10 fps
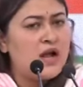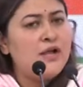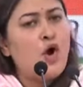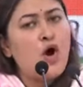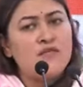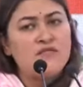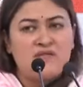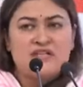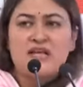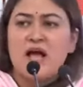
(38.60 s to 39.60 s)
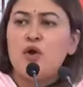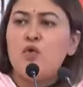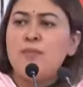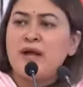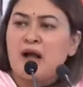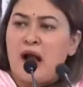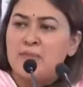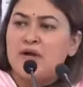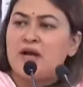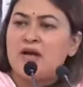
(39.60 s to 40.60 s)
कई और व्यवसायों में
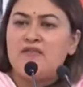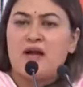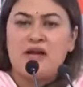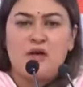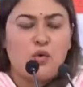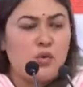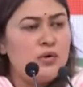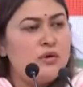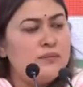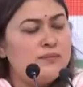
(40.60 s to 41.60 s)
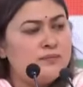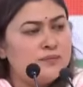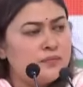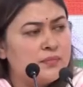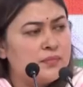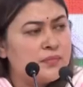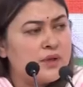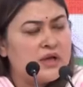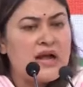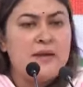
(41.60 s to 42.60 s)
काम करने वाले लोग
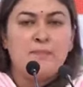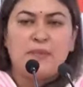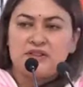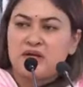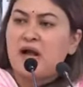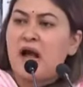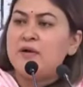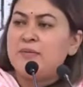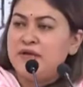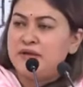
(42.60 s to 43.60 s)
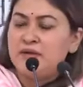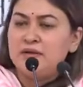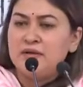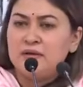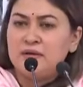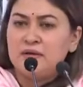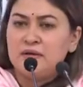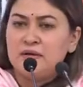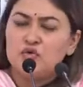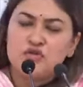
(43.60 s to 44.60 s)
कई पत्रकार भी
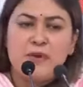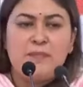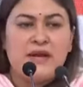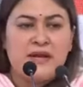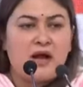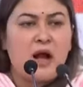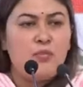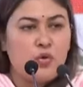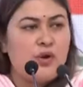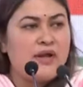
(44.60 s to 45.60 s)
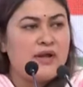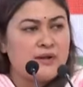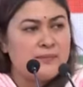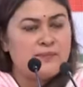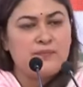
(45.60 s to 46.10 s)
उसमें बेनकाब हुए हैं